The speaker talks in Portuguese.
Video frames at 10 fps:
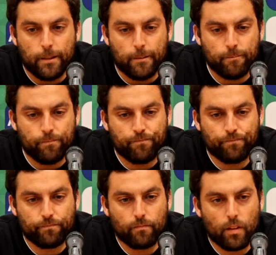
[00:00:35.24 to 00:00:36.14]

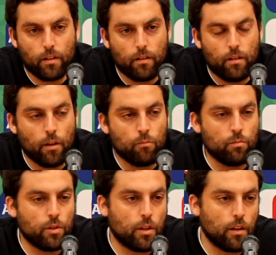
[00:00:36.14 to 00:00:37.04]
Um, tínhamos
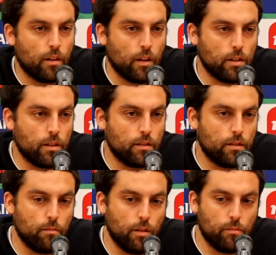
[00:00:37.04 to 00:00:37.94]
uma estratégia que
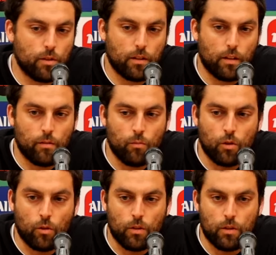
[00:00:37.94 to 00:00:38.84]
sabíamos que estava
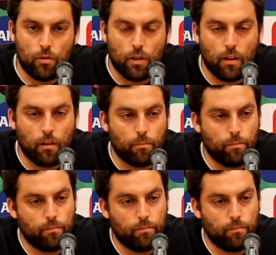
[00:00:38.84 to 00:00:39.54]
muito condicionada